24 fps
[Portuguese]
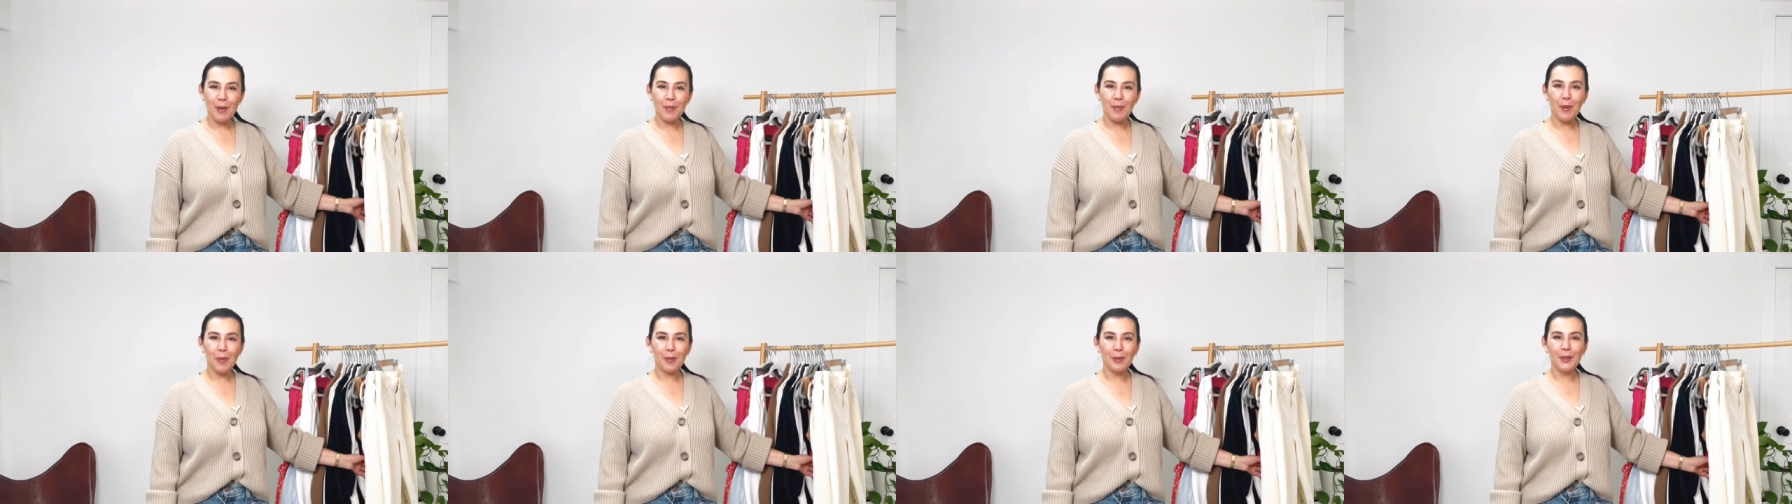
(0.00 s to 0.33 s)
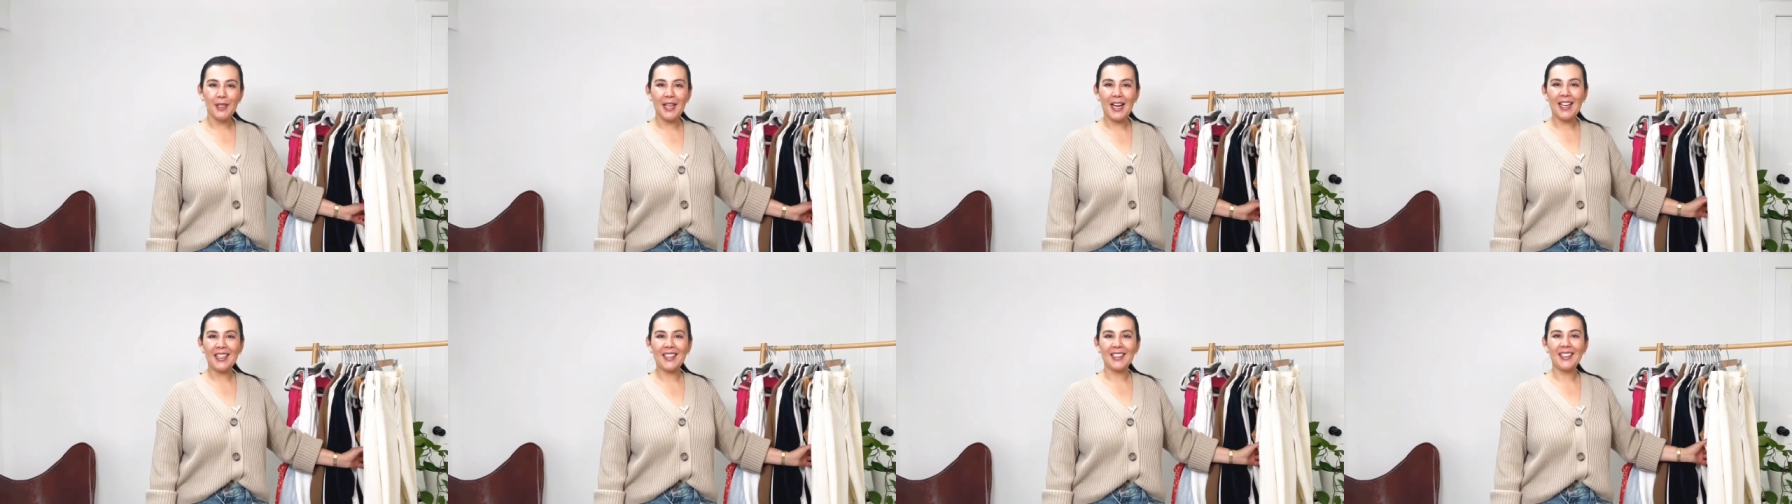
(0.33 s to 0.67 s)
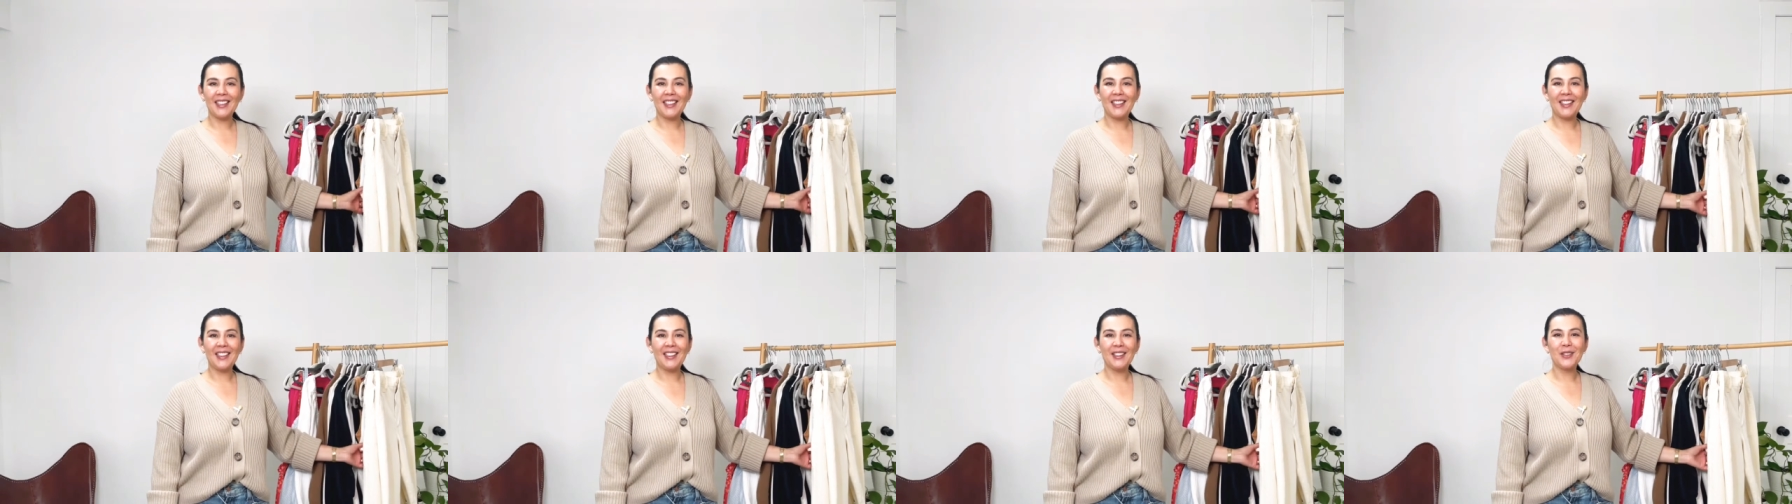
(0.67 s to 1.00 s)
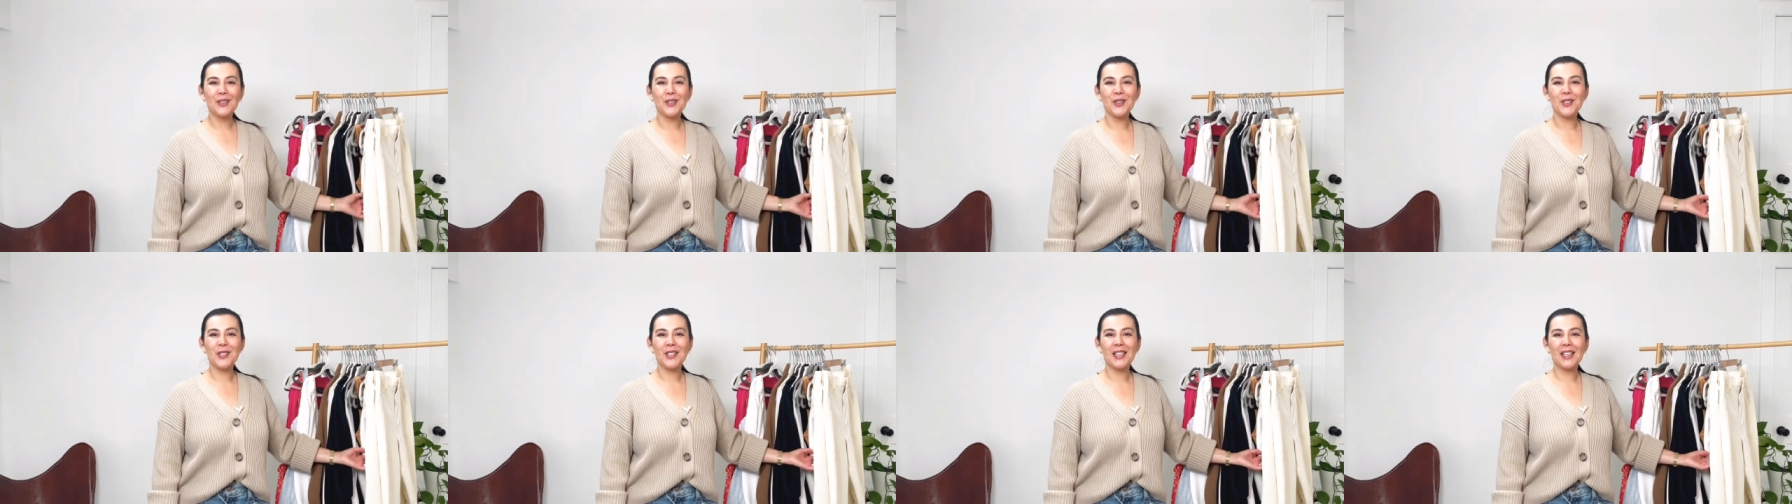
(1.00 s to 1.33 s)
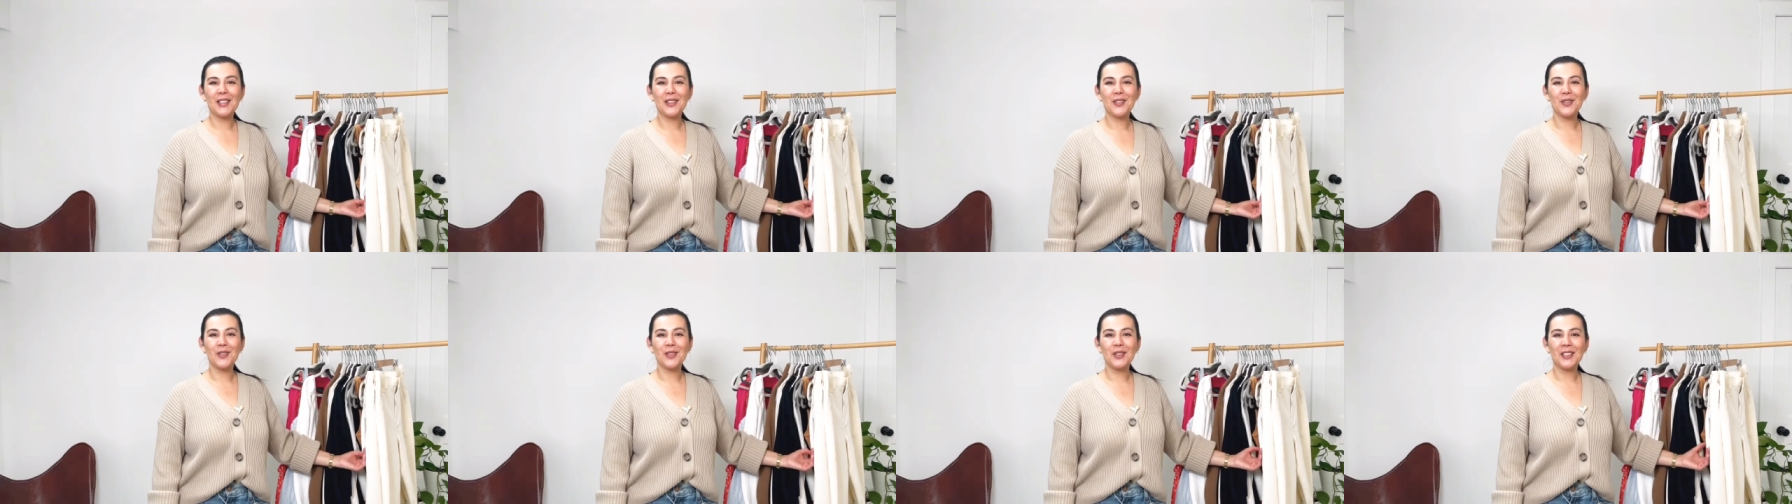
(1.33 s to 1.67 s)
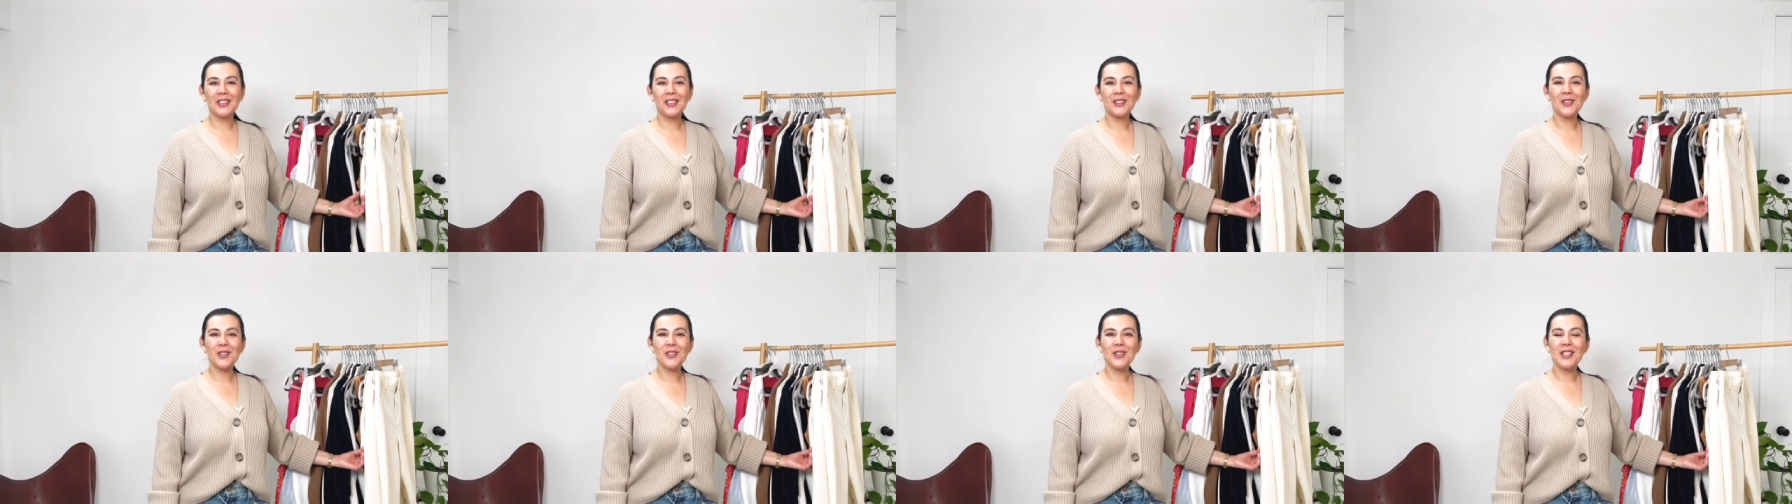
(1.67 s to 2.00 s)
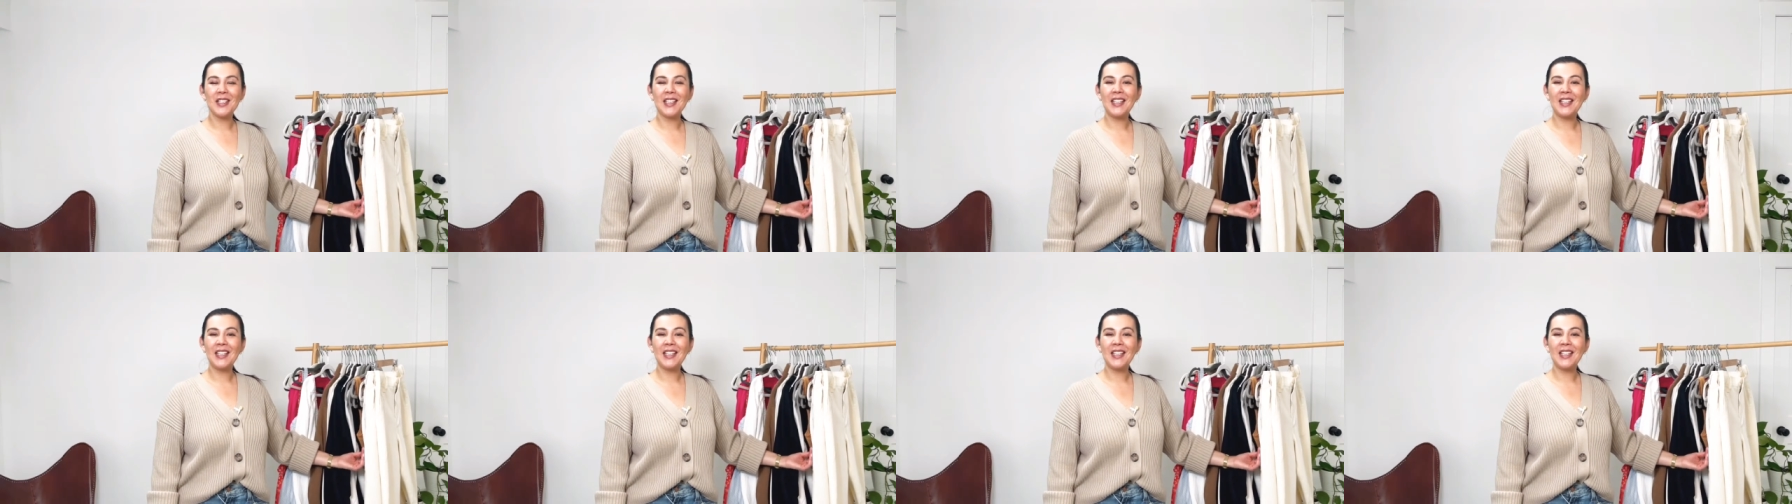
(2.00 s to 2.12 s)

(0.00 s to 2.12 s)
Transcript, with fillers: popular aqui nos Estados Unidos